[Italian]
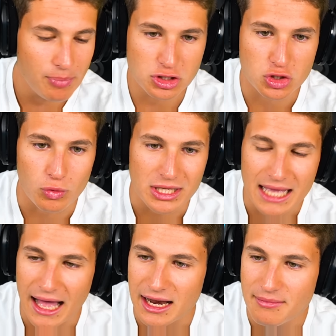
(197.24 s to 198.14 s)
posso posso
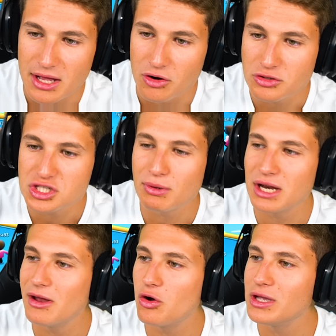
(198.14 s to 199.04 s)
quittare almeno Non si può
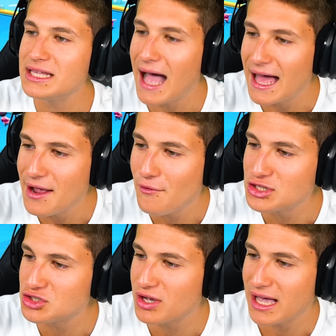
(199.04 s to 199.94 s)
nemmeno quittare in
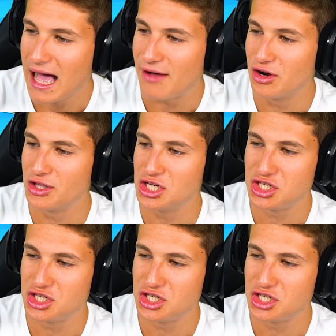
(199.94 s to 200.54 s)
questo cavolo di